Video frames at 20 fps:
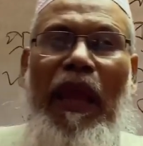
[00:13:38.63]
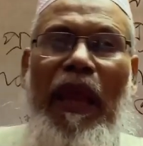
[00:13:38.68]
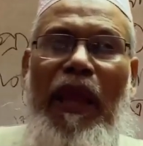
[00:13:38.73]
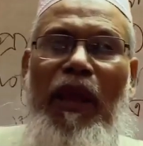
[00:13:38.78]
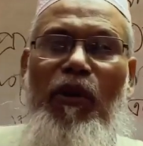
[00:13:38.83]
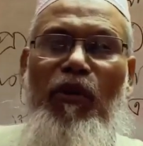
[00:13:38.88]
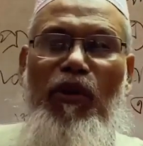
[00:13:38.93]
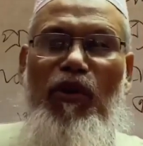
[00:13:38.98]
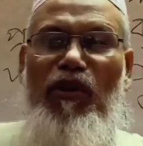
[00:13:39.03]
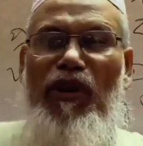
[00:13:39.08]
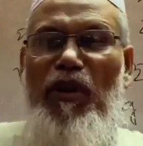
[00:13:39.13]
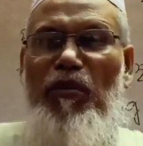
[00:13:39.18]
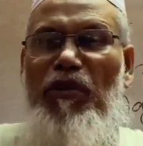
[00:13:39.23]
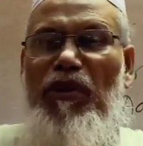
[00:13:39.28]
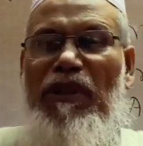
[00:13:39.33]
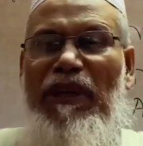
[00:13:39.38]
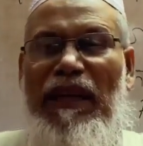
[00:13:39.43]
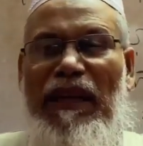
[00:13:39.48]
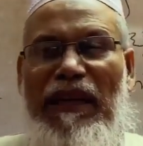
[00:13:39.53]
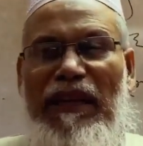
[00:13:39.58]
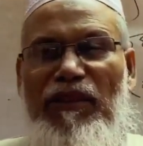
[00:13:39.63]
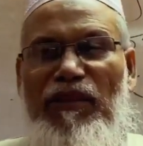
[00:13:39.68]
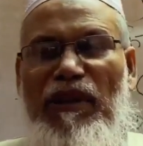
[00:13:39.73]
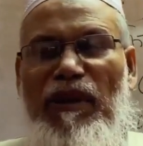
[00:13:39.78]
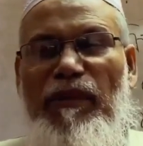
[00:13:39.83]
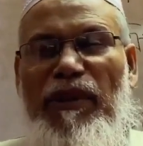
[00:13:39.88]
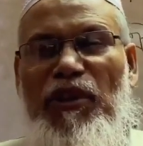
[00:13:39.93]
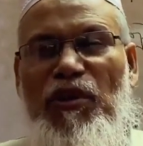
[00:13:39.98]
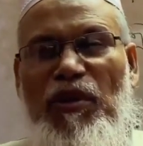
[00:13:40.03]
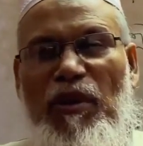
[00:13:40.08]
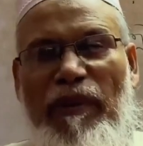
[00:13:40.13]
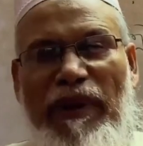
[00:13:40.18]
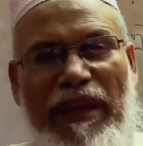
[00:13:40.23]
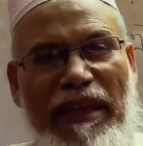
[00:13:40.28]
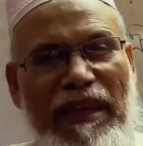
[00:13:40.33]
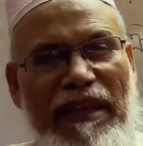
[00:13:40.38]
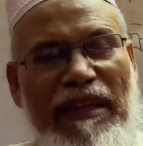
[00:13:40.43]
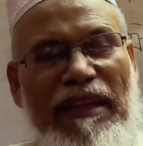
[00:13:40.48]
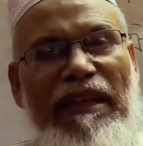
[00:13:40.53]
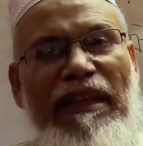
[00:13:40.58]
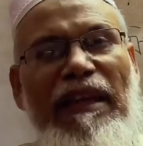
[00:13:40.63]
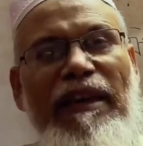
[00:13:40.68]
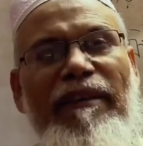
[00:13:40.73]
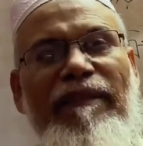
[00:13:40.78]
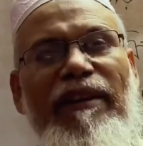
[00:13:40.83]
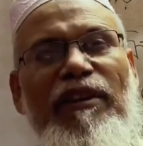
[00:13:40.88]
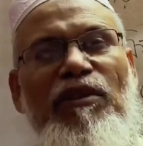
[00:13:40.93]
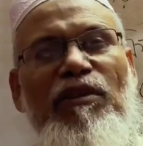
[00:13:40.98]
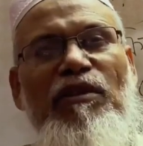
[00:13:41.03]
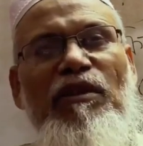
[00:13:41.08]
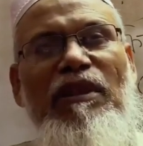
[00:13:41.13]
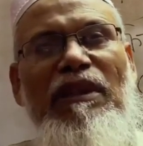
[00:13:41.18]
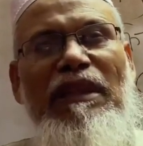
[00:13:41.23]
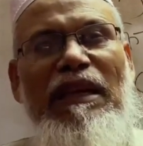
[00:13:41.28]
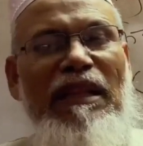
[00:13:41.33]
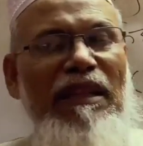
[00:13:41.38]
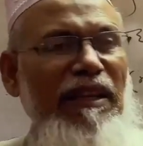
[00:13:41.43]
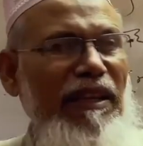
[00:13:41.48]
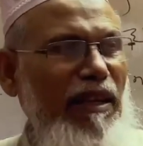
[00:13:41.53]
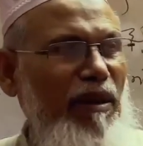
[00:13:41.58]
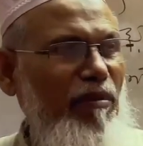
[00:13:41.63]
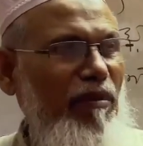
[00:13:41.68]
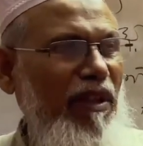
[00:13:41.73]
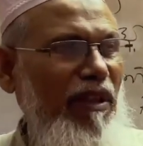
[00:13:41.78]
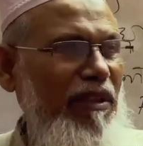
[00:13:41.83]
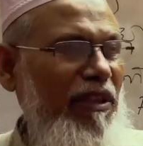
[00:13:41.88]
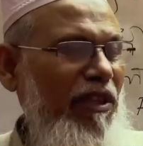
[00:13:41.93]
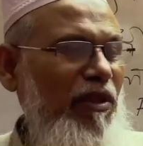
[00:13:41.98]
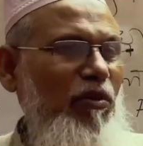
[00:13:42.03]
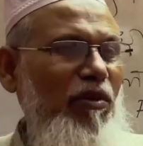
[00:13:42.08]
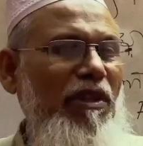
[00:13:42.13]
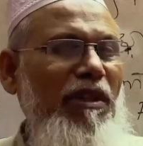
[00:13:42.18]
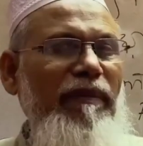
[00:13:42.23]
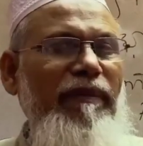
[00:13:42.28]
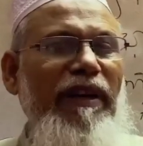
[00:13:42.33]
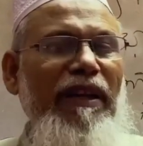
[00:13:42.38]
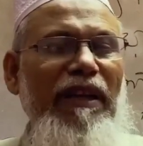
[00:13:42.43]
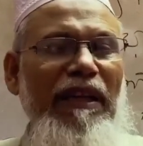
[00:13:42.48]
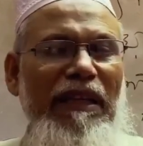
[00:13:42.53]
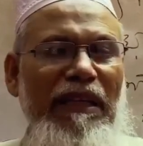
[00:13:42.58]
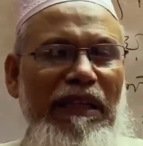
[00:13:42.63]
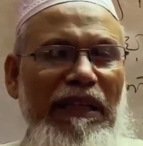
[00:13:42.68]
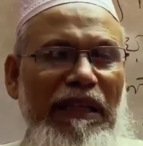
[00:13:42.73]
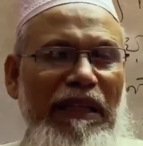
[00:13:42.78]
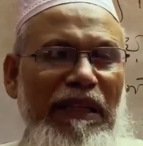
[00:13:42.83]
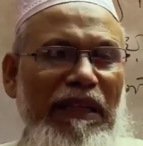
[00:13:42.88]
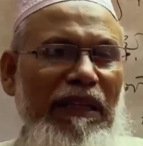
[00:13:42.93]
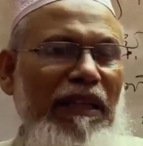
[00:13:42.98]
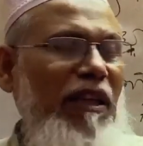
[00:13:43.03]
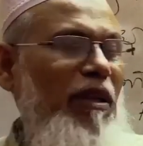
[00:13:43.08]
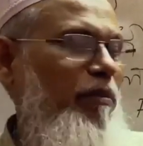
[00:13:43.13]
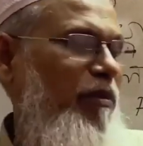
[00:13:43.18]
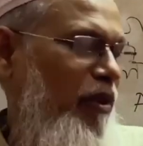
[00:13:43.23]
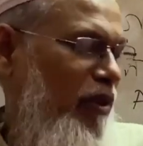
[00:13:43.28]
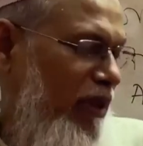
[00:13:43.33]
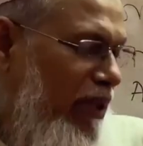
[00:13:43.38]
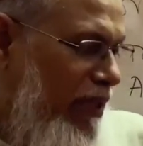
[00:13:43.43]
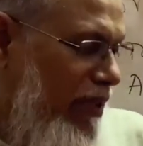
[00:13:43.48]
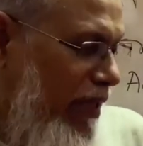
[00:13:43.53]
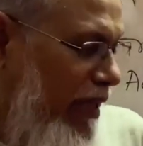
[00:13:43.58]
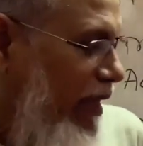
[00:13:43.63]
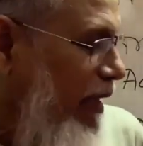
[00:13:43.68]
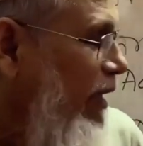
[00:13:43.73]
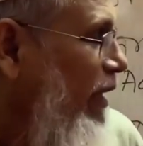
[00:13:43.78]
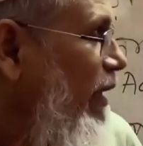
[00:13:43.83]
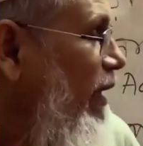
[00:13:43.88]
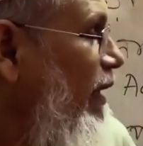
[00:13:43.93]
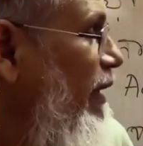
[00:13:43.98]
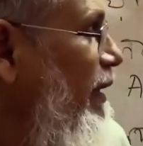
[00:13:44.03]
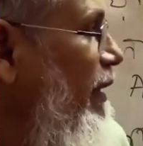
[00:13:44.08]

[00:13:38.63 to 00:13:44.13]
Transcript: এই করোনার মধ্যে আল্লাহ যেন আমাদের সবাইকে এটা থেকে হেফাজত করে তাড়াতাড়ি আমরা সেরে উঠতে পারি এই প্রত্যাশা রেখে